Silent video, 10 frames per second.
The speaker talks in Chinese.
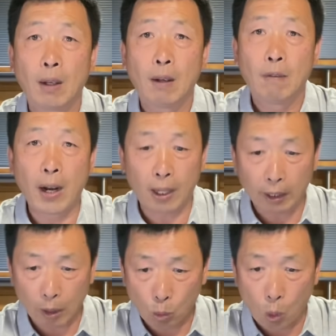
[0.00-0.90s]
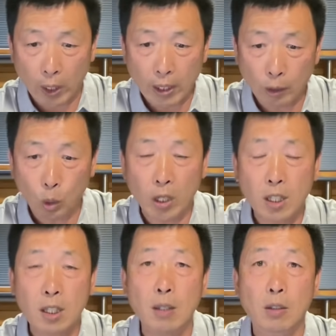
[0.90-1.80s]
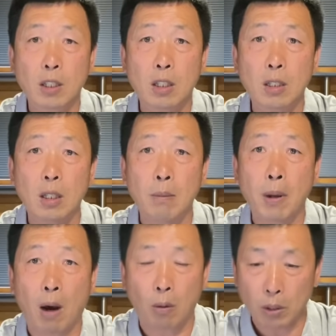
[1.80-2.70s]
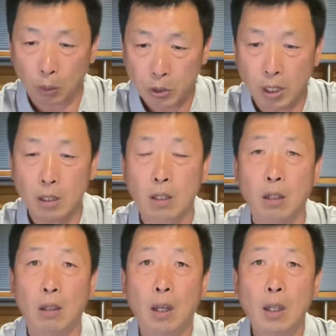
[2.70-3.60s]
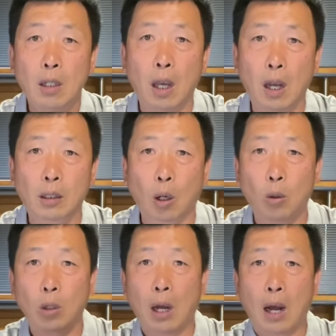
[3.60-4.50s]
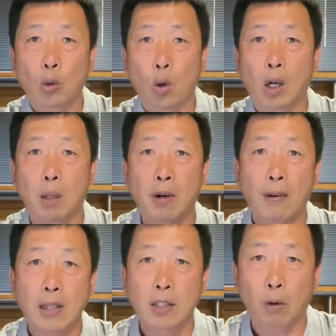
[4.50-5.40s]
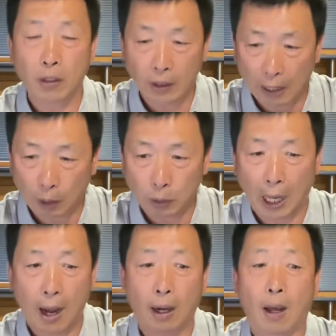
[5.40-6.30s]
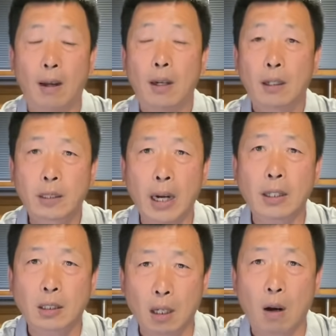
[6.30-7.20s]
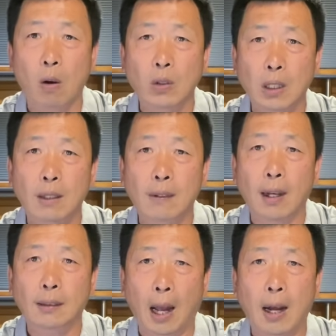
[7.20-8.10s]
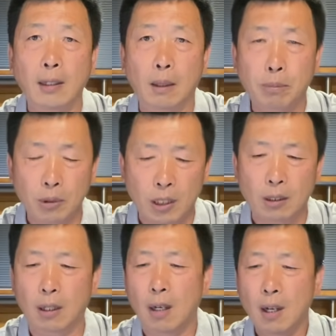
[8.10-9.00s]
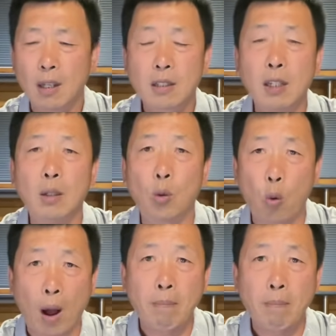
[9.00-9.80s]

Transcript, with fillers: 为了给国人对信疫苗有信心，也都拉撸胳膊挽袖子带头打了。这时候你再打也不迟，尽管